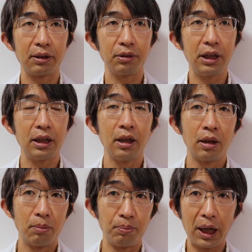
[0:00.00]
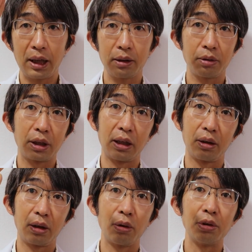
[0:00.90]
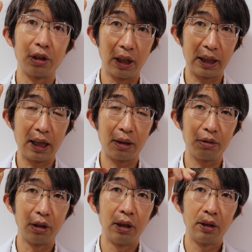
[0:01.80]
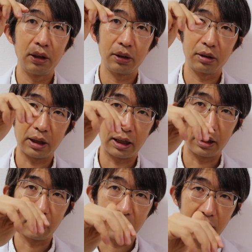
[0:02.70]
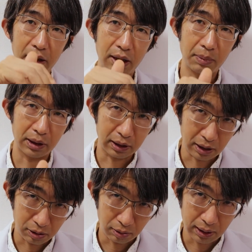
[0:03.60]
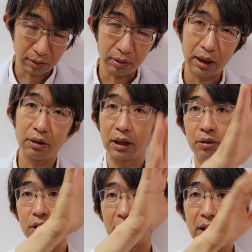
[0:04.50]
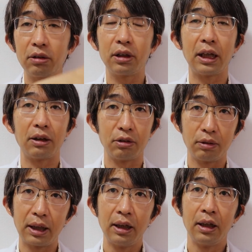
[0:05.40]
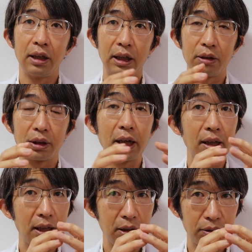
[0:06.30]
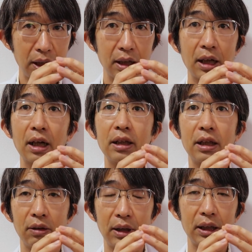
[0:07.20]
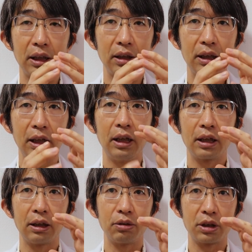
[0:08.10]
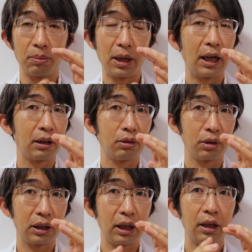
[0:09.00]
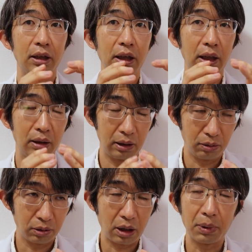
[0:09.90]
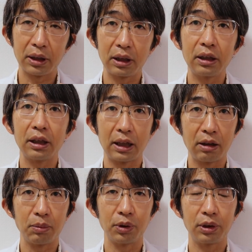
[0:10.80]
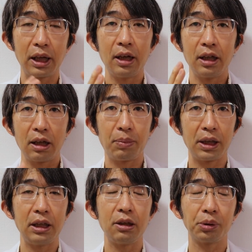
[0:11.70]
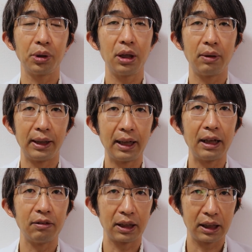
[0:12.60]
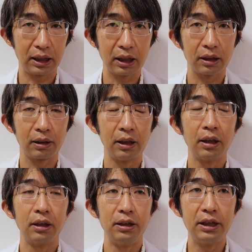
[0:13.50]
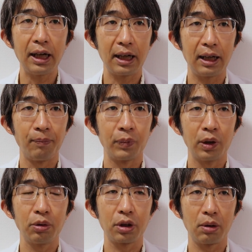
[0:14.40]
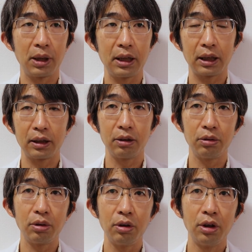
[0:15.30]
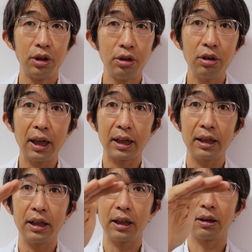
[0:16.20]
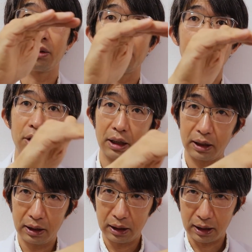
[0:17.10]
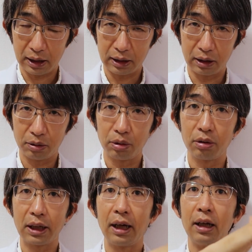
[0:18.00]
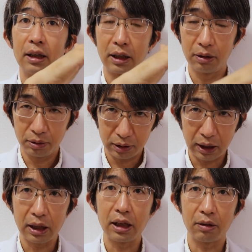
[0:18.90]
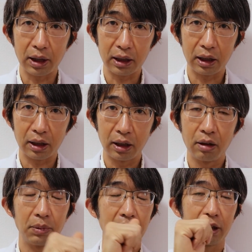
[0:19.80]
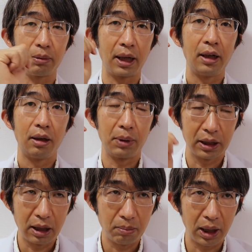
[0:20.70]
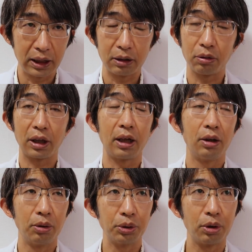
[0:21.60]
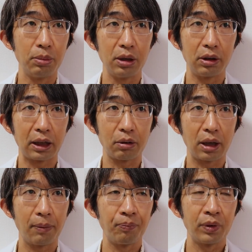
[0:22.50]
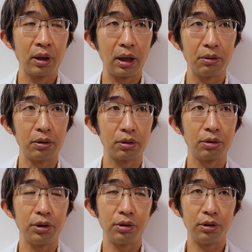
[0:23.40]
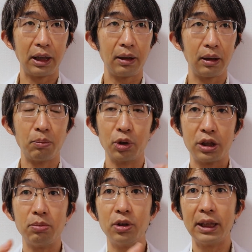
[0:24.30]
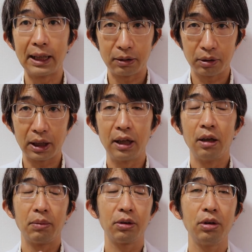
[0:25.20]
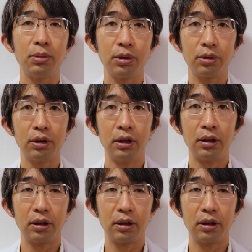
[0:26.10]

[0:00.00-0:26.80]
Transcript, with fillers: なのに、バーンと血糖値を上げる、で、下がってきて、また体調悪くなる、血糖値を上げるってやるのは、えっ、ー、と、血管に負担がかかっちゃうわけですね。血糖値がバーッときて、で、あの、収まってってなるもので、やっぱりいいことではないわけです。じゃあ、どうすればいいかっていうと、緩やかに血糖値を上がって下がっていく方が基本的にいいわけです。まあ、例えば、まあ、玄米だとか、オートミールだとか、あのそういうふうなもち麦だとか、まあ、そういうものを